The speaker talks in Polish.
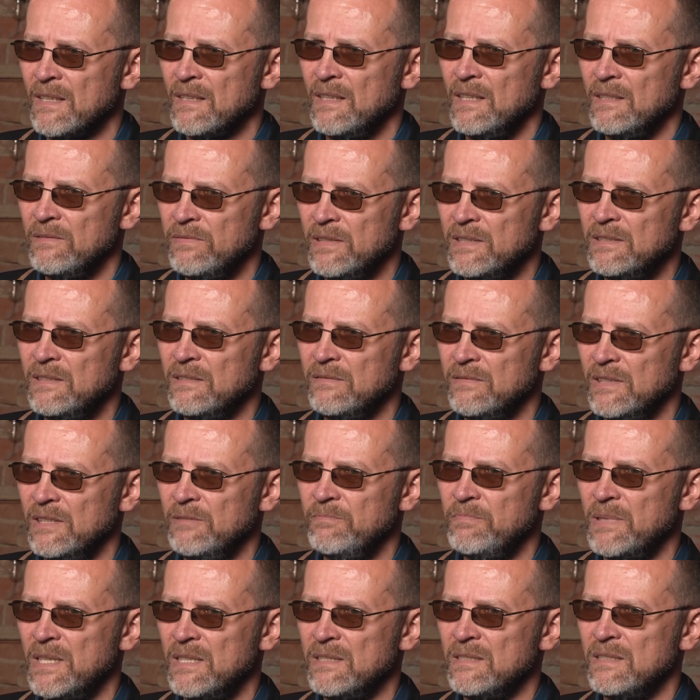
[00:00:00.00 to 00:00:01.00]

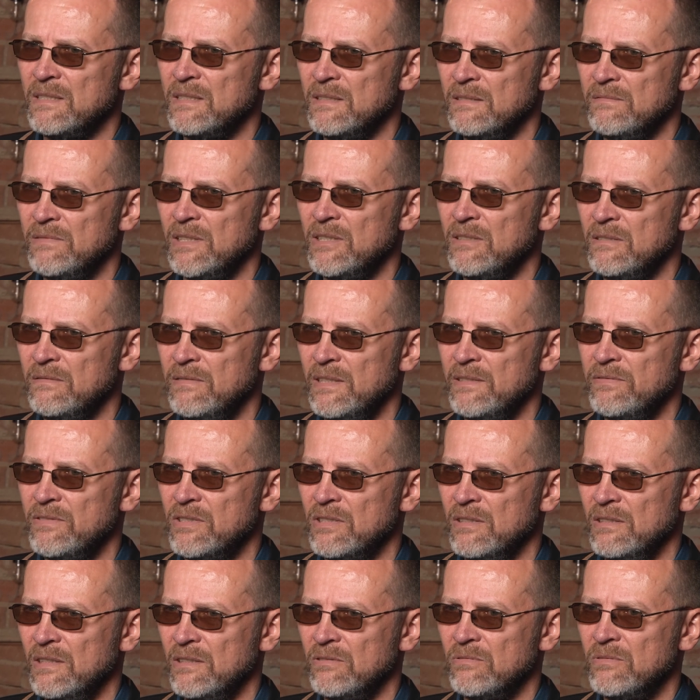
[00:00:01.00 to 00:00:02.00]
efektywnej pracy
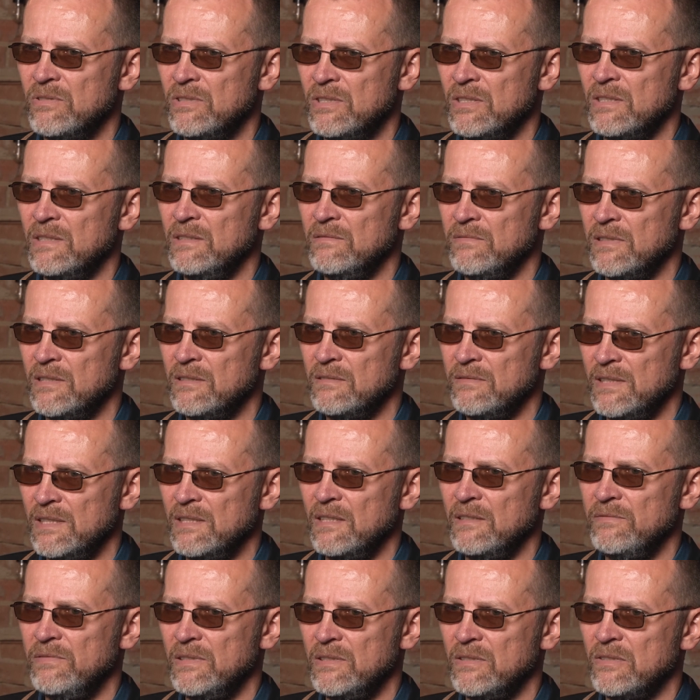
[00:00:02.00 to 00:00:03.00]
wychowawczej nauczycieli
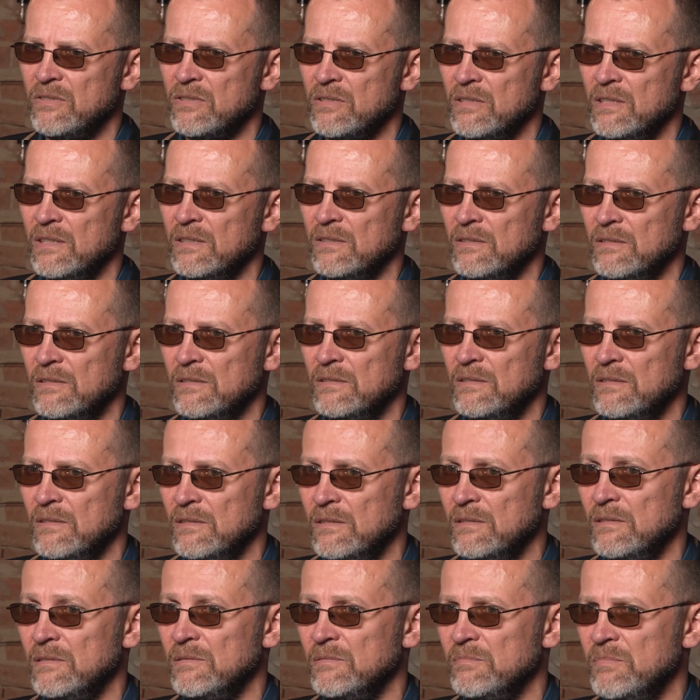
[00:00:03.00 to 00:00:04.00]
wychowania fizycznego, no
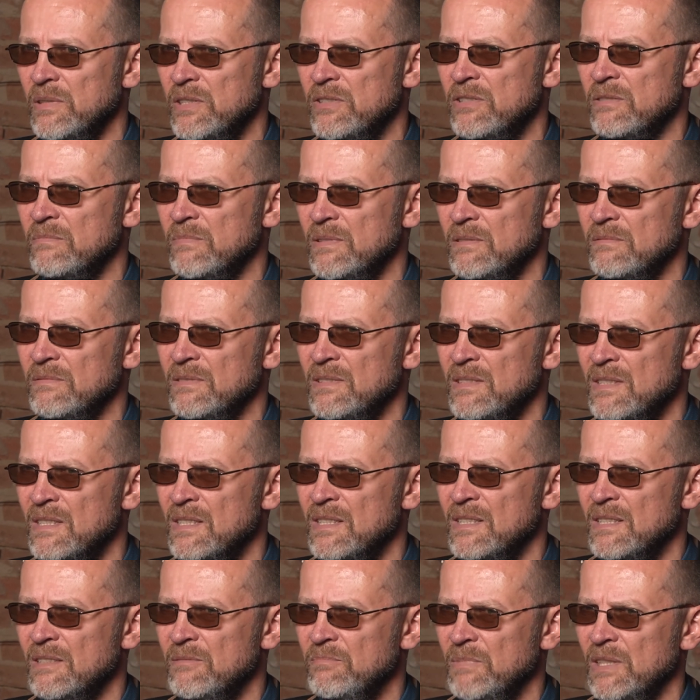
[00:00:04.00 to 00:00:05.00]
to będziemy
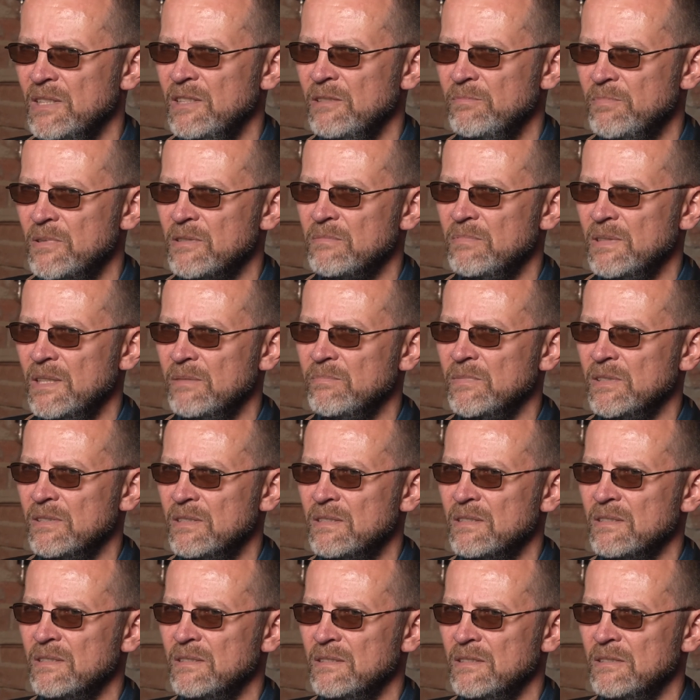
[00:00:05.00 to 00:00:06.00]
mieli problemy
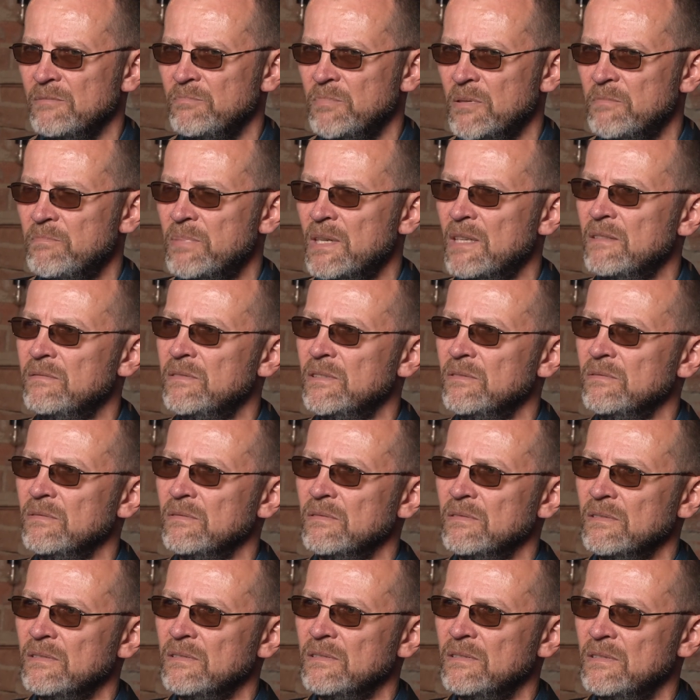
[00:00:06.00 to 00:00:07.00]
z e, poprawą
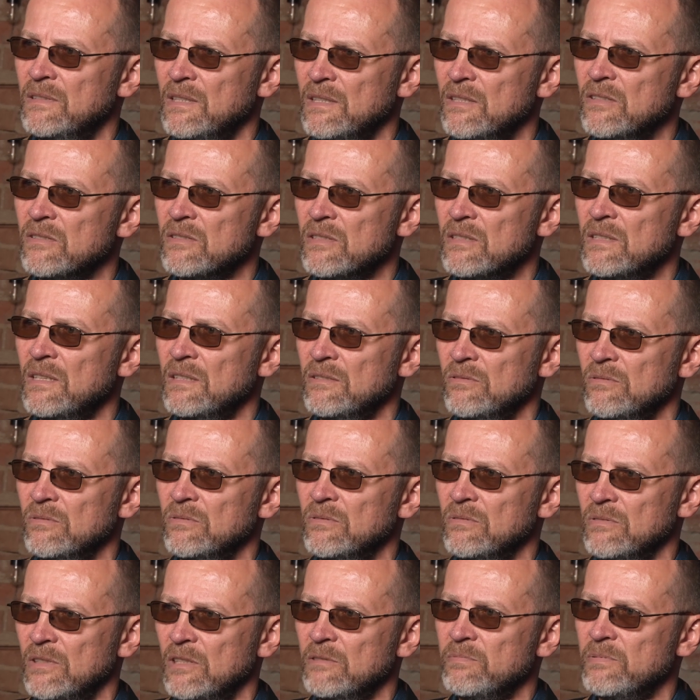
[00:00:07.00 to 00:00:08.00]
e, tego stanu,
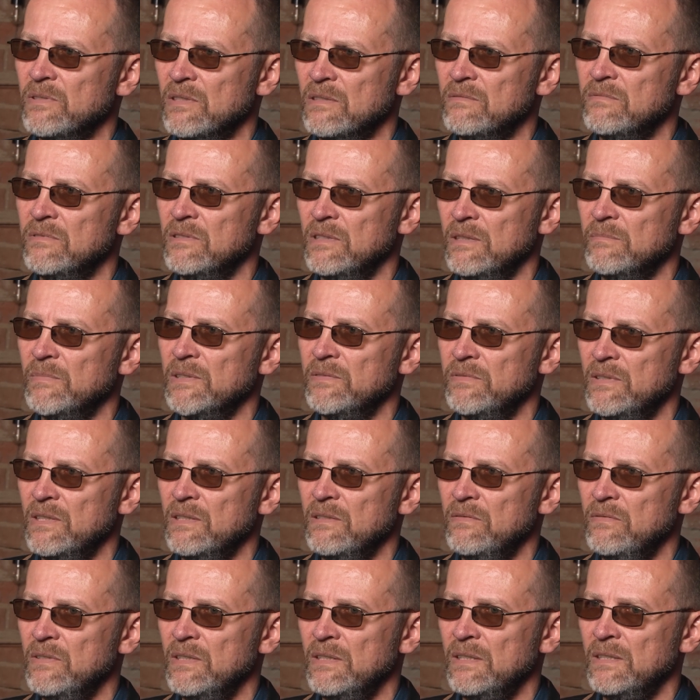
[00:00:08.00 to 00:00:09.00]
który obserwujemy w
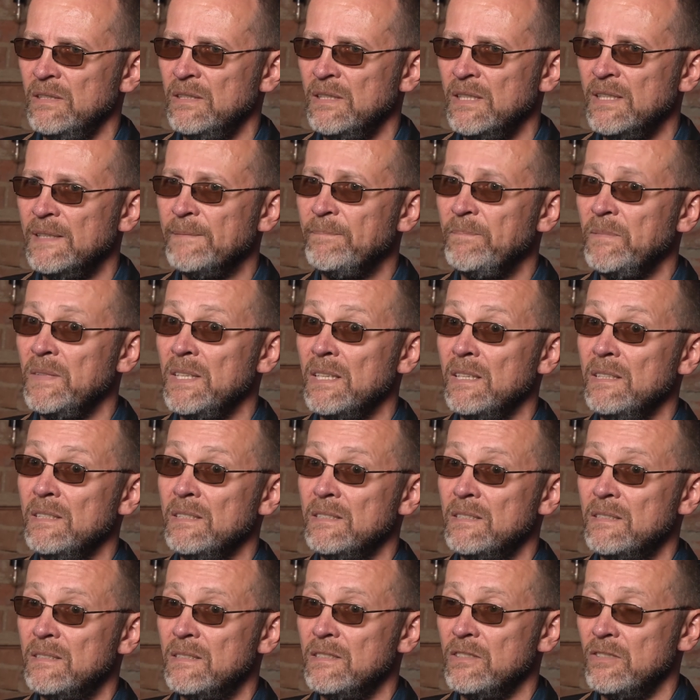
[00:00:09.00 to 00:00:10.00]
tej chwili. Nie
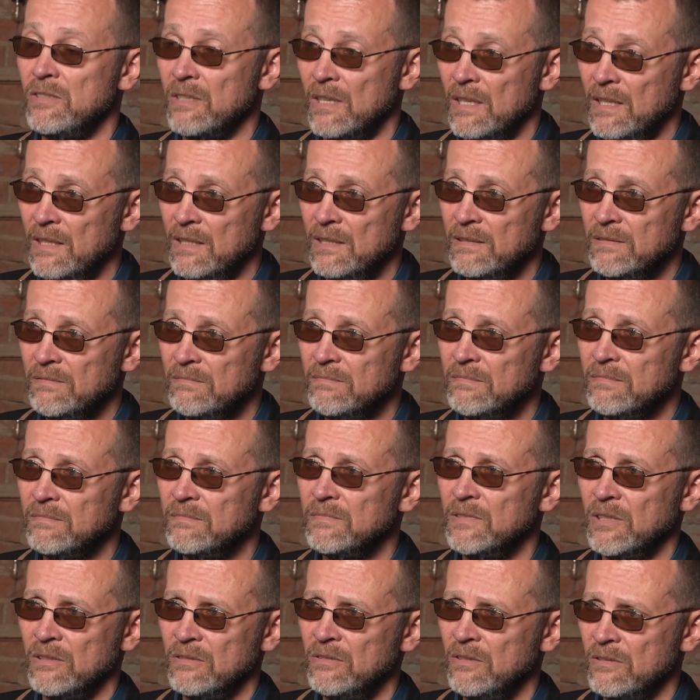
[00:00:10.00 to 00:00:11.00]
jest źle,
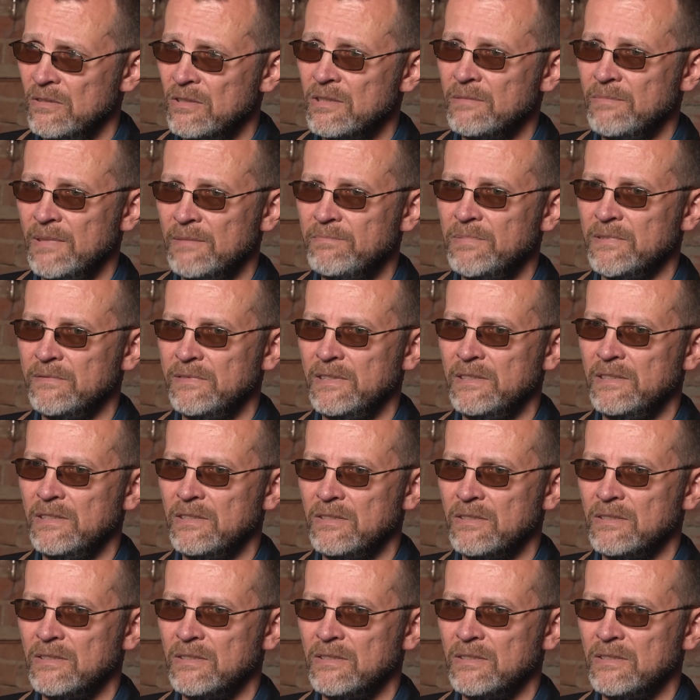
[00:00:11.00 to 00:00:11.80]
to, to trzeba powiedzieć,